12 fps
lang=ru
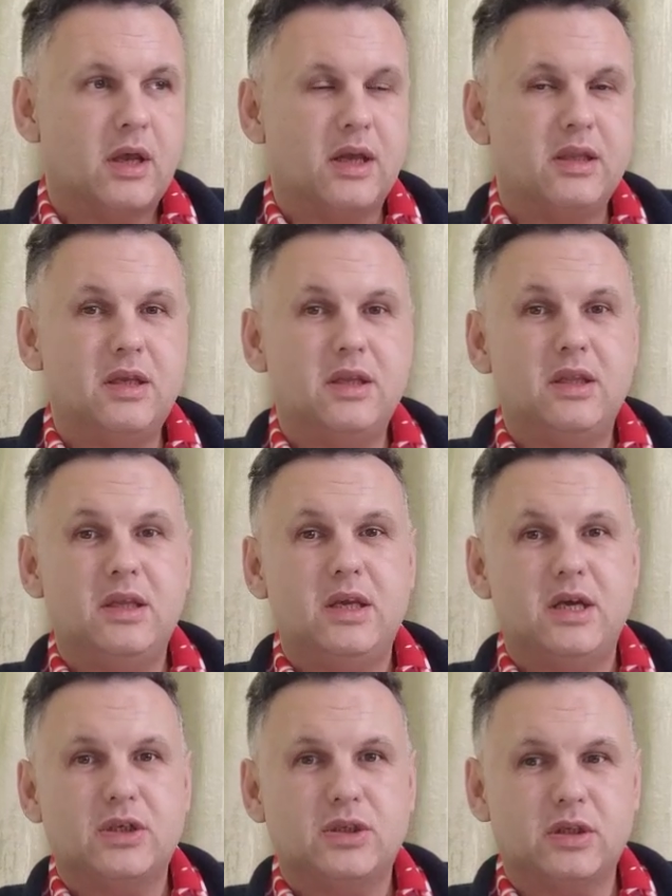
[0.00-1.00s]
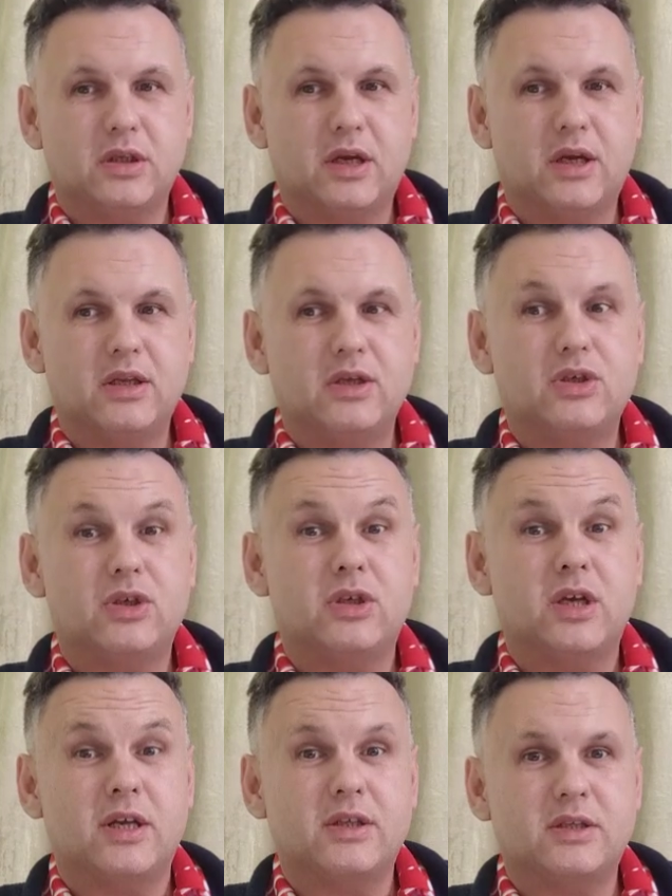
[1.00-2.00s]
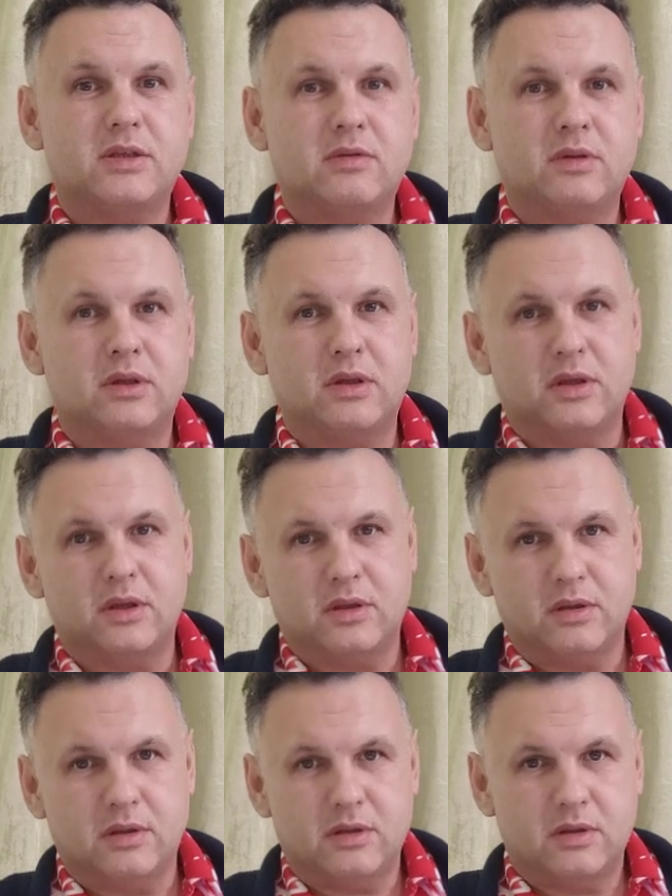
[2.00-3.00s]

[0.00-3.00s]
Они нежные, они женственные.